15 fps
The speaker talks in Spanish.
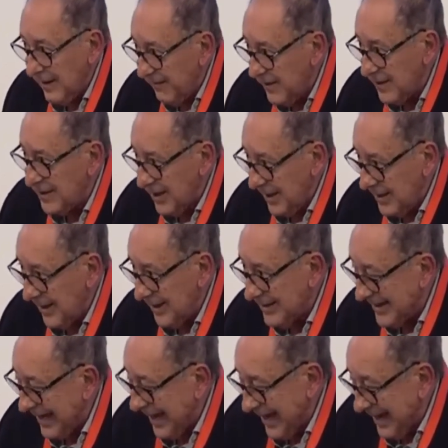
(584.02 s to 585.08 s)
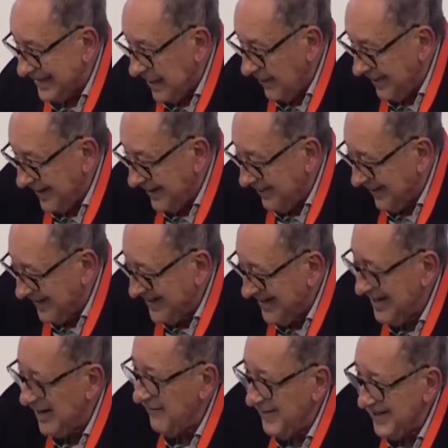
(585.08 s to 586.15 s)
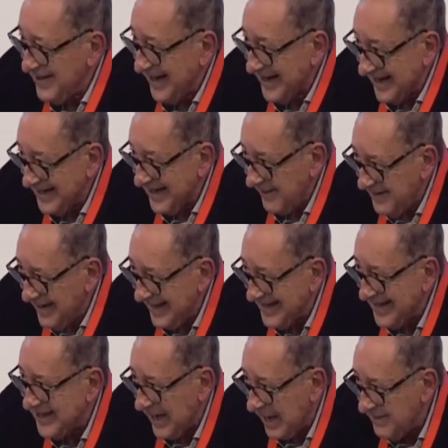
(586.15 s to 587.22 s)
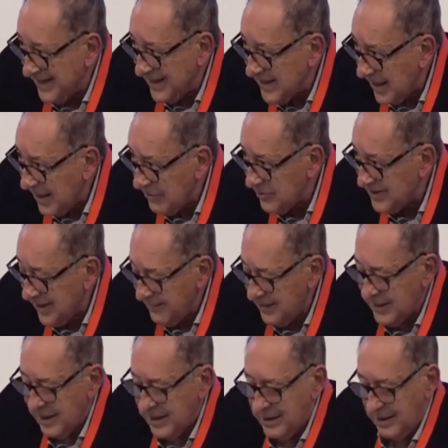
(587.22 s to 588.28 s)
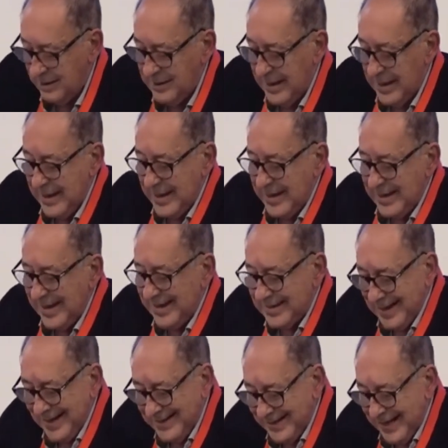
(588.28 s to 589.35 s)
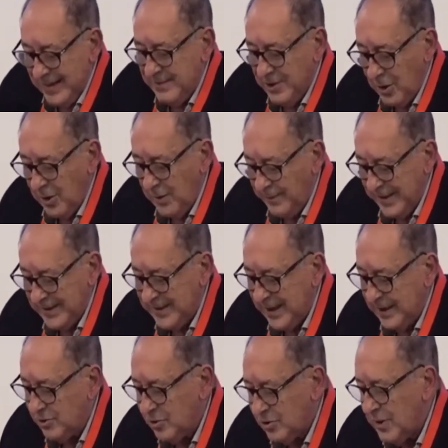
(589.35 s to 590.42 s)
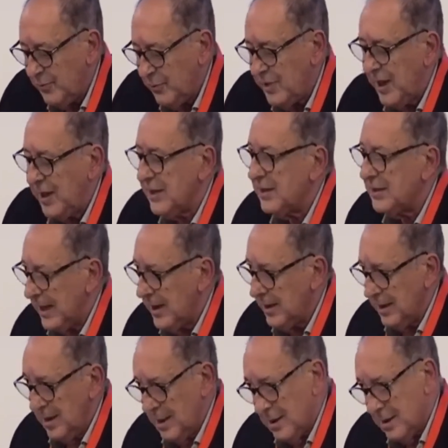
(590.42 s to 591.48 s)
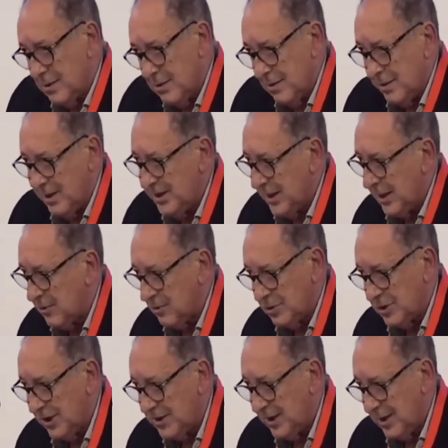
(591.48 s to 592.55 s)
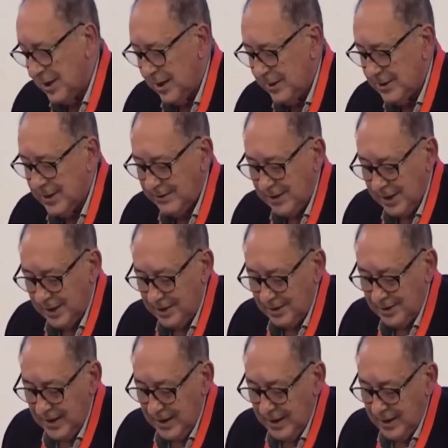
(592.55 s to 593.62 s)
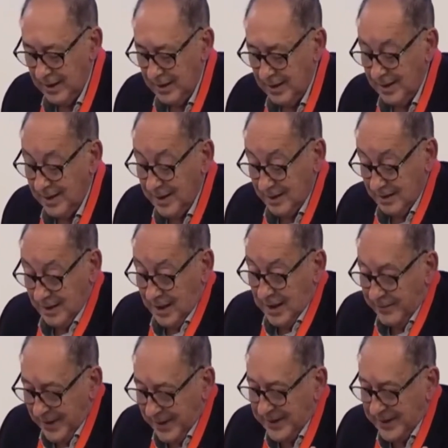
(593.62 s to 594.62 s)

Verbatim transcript: y que a partir de esa fecha y hasta, hasta a partir de la fecha en que se había desjamezado esa habitación y hasta el término del PESA no se podían entrar con estas cosas en las habitaciones.